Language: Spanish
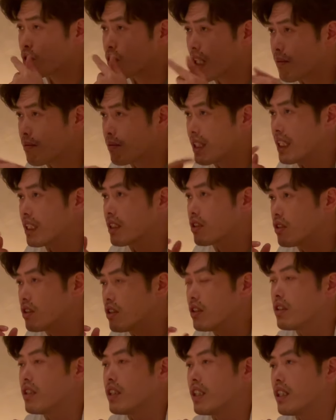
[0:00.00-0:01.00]

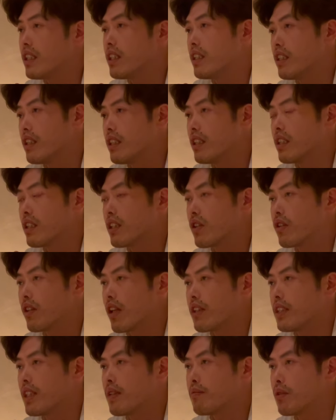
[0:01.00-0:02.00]
cambiando eh, con
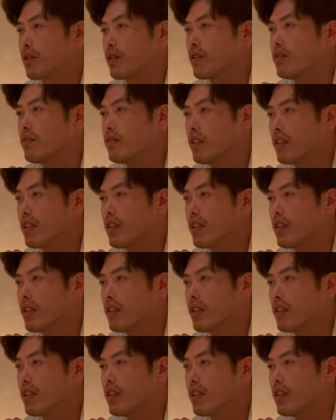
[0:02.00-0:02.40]
el tiempo. ¿no?